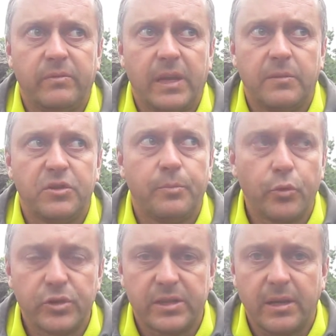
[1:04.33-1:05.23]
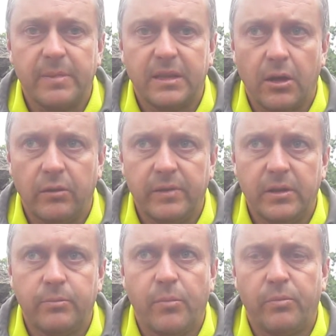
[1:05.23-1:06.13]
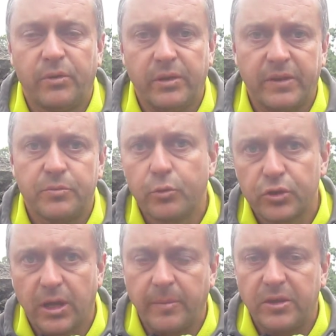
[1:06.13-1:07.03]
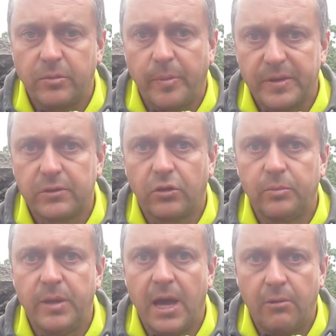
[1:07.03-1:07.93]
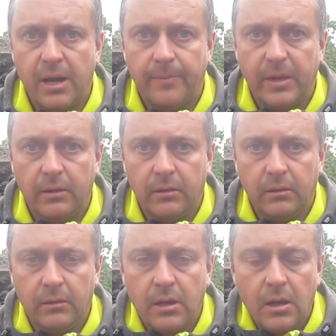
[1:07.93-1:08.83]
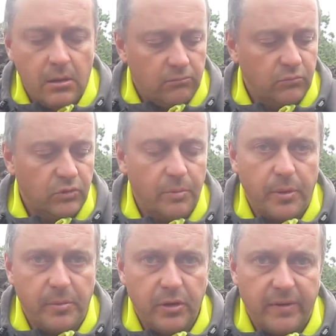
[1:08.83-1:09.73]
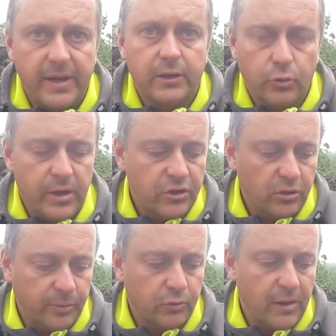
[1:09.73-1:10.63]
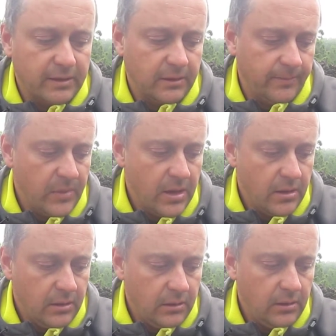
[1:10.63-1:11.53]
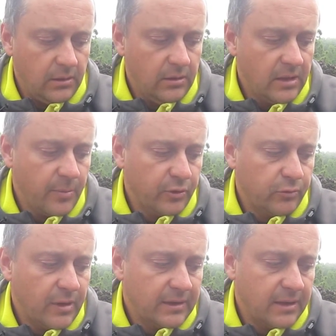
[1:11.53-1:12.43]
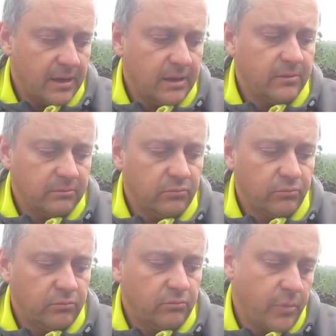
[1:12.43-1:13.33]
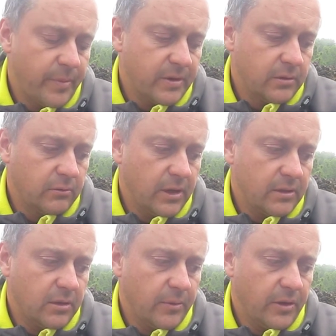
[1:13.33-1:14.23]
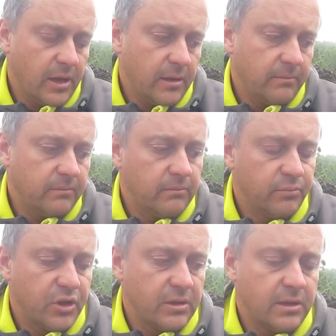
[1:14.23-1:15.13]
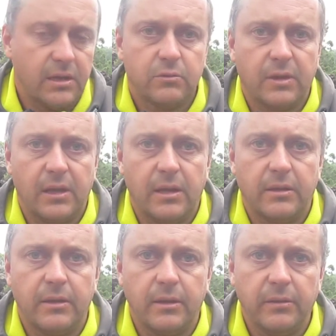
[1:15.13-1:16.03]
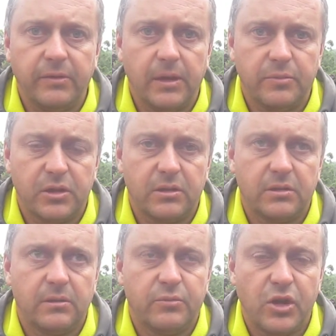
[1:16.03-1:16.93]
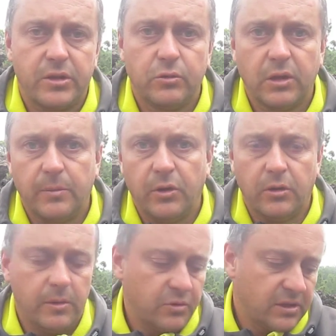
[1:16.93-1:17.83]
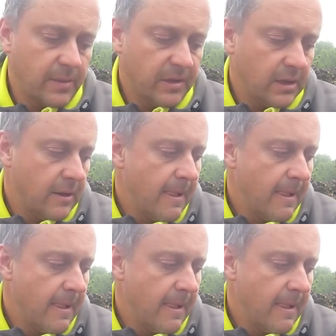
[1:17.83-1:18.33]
e, w, jakiejś puszce metalowej, bo ponieważ puszka będzie po prostu odbijała to promieniowanie, które idzie od podkładki. I ta podkładka mm, po prostu jest zrobiona mm, przez nas tutaj na Teneryfie, przez y, przyjaciółkę moją i przeze mnie.